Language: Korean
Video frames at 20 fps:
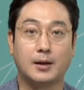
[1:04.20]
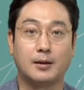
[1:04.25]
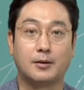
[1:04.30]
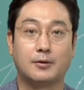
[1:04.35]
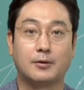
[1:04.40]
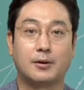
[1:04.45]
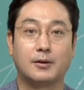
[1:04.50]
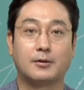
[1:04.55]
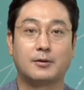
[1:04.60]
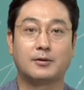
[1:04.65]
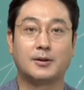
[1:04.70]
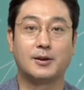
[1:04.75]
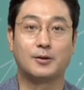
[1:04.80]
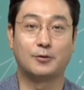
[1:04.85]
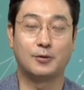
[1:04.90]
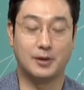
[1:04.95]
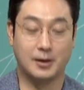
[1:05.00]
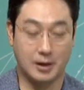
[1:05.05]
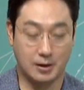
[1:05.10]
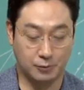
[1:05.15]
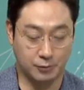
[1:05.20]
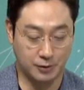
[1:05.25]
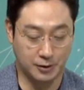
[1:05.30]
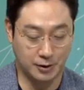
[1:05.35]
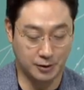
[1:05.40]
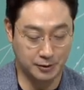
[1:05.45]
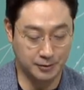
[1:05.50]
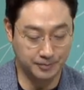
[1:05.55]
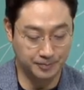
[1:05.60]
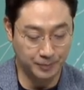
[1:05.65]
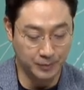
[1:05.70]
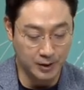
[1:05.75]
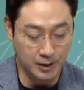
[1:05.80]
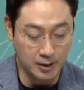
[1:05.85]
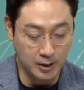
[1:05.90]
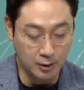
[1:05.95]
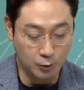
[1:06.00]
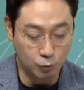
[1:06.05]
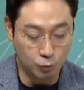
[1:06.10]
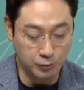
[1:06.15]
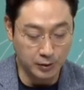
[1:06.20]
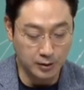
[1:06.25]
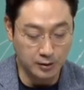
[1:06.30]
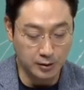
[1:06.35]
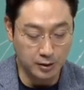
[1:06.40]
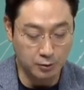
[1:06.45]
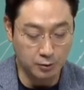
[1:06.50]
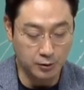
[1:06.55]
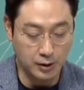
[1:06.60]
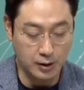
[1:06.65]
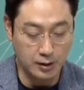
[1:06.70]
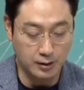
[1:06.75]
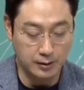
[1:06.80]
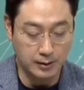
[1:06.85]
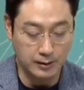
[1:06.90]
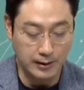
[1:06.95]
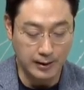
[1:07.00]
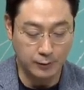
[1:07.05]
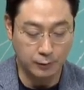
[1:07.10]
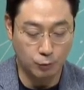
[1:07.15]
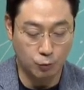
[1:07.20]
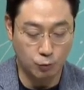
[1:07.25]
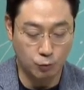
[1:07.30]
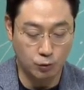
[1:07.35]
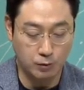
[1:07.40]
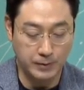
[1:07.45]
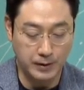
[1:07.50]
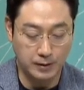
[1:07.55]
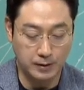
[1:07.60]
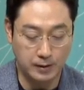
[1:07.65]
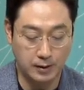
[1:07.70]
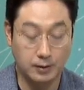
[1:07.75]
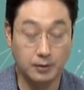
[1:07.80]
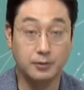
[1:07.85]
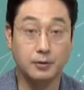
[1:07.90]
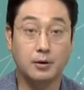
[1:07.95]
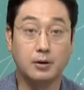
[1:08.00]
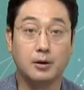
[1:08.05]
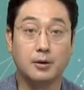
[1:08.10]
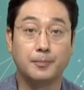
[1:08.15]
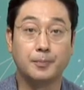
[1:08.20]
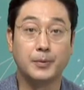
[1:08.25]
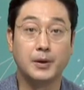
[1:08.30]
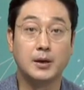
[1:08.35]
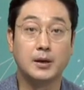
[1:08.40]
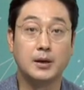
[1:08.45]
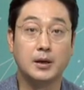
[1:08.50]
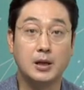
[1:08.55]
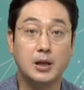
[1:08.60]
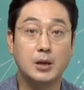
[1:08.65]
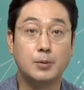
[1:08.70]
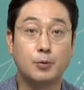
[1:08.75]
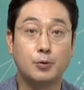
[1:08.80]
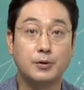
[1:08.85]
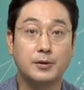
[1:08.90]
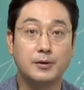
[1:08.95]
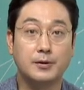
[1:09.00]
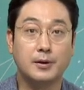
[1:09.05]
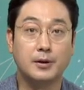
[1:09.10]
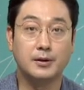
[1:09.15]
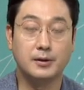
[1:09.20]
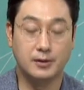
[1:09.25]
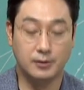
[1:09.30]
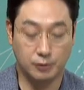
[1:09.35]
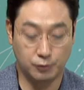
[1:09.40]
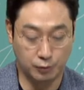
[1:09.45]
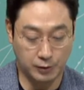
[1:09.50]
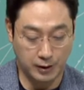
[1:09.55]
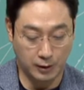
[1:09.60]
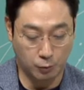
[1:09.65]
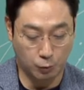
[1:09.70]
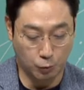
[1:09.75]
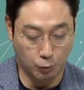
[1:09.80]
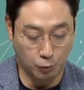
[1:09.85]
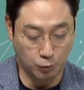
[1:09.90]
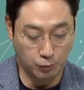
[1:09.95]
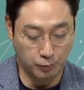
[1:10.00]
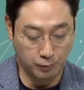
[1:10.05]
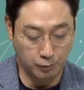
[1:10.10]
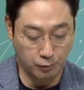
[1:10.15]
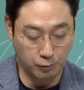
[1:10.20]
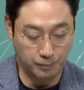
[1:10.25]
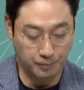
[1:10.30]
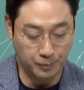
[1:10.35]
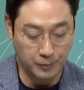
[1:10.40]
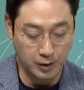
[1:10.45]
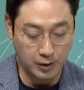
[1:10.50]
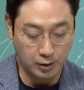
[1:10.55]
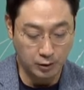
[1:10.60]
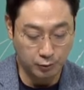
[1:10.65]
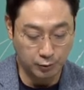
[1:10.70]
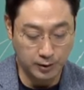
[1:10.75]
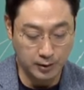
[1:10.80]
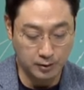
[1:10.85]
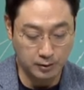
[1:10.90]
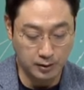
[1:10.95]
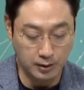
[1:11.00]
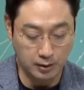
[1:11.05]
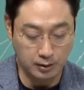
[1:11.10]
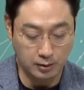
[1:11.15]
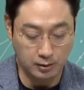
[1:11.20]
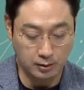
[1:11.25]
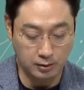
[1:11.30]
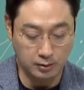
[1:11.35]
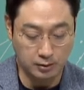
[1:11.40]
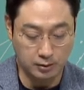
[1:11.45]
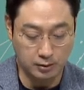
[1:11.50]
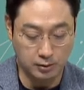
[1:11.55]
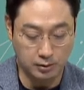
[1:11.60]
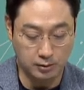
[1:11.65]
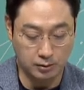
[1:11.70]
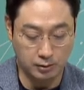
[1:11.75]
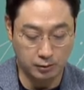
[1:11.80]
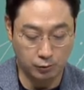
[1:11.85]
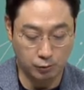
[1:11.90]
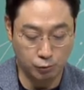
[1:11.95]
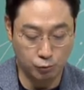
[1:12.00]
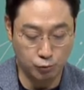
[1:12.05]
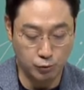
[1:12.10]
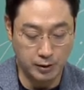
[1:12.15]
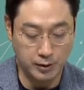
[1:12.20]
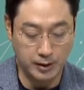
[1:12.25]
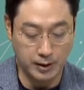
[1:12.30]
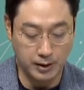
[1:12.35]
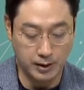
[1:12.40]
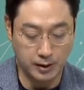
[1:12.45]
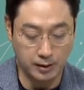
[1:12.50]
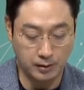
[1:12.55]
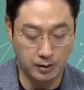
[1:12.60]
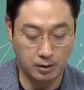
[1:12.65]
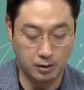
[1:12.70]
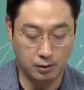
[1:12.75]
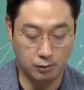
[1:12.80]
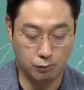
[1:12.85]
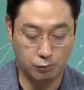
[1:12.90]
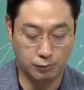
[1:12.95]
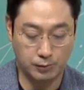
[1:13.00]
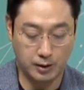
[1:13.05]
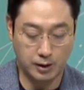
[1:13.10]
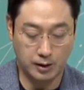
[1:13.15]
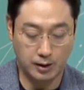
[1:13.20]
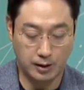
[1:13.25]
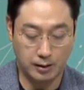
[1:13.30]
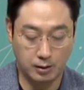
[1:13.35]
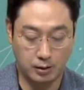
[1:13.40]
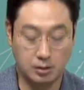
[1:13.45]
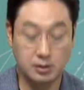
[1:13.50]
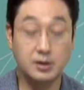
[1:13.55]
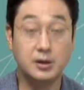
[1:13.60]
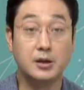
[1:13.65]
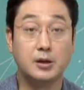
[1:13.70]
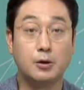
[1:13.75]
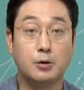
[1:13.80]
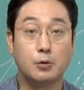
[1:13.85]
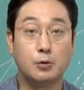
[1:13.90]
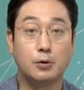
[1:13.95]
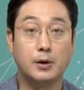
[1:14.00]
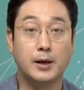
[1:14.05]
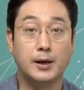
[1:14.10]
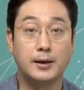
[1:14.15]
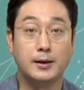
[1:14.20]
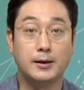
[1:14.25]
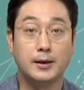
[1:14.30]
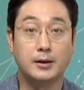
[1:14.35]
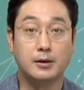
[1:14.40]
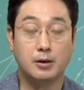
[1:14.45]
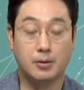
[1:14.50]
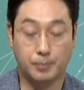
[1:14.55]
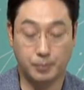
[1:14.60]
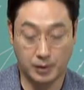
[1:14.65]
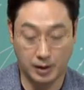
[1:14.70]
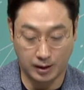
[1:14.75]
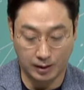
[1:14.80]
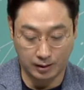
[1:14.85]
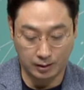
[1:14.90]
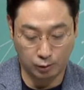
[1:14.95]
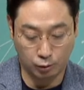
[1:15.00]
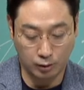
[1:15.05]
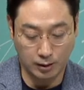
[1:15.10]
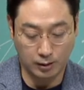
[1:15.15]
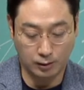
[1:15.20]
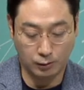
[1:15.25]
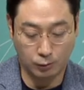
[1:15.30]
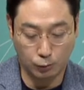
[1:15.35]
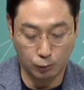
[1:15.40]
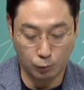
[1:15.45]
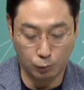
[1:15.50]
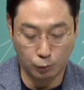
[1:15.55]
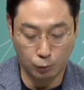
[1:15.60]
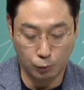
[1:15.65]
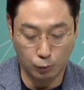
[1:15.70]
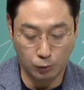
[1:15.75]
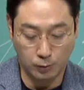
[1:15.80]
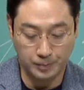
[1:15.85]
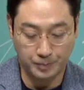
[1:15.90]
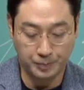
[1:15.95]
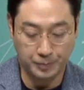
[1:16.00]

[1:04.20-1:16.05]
이렇게 정리할 수 있겠고요. 국내 의료기관에 다수 공급한 데 이어서 일본 시장에 진출했고 또 최근에 그 6월에 어, 국내 의료 AI 업계 최초로